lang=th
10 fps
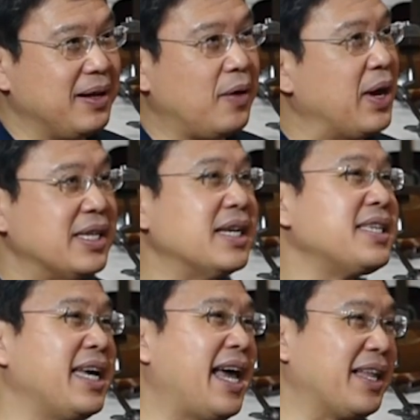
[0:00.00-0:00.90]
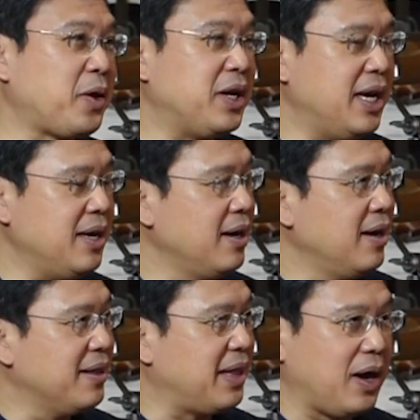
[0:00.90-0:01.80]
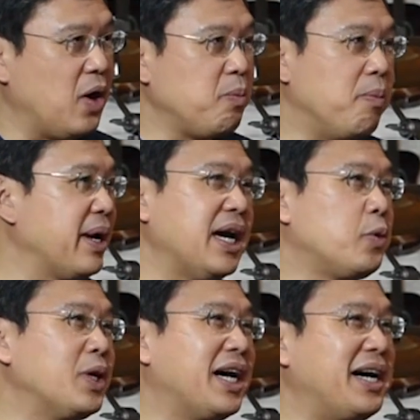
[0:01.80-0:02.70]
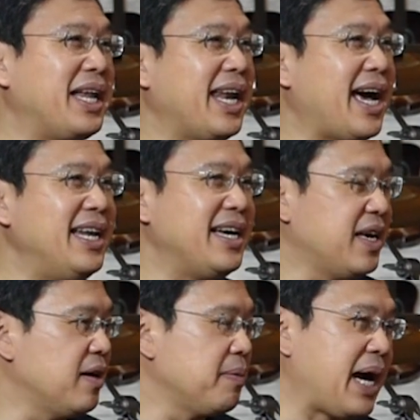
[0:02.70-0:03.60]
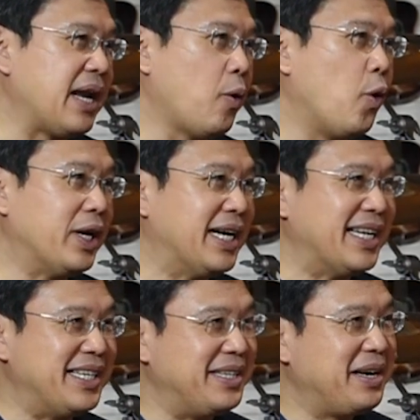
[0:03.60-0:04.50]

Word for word: เราเห็นชัดเจนละตอนนี้แต่ก่อนผมไม่เคยคุ้นเคยเลยนะฮะเรื่องเกี่ยวกับการโอนเงิน